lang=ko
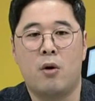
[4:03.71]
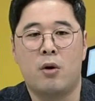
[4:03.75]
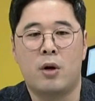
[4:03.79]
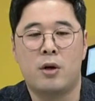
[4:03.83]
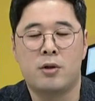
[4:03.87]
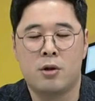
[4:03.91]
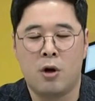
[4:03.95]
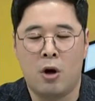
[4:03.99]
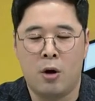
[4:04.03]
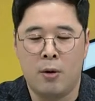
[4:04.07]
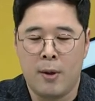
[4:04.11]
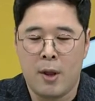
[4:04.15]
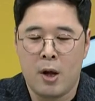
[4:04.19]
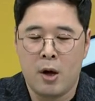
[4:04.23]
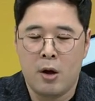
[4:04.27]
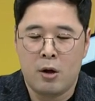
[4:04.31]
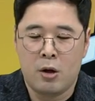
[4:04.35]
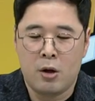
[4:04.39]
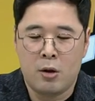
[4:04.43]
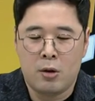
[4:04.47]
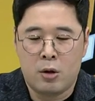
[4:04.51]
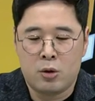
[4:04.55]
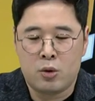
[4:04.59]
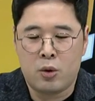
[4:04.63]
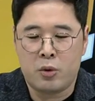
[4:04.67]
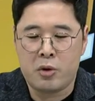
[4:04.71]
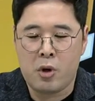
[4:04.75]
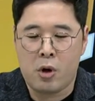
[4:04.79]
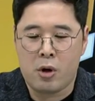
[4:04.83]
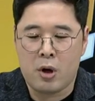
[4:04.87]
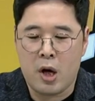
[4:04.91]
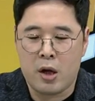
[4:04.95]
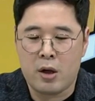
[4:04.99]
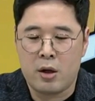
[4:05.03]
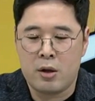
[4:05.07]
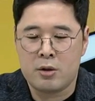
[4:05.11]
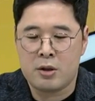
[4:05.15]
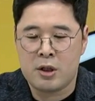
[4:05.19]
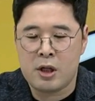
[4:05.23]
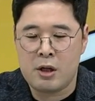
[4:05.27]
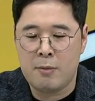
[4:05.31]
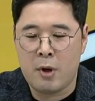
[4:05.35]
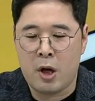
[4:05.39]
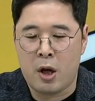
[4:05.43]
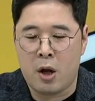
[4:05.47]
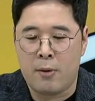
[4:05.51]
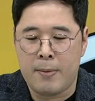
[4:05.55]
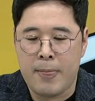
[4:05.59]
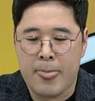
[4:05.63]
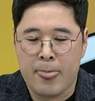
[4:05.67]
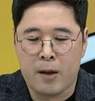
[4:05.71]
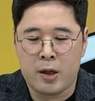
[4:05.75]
그래서 손절가는 7만 원,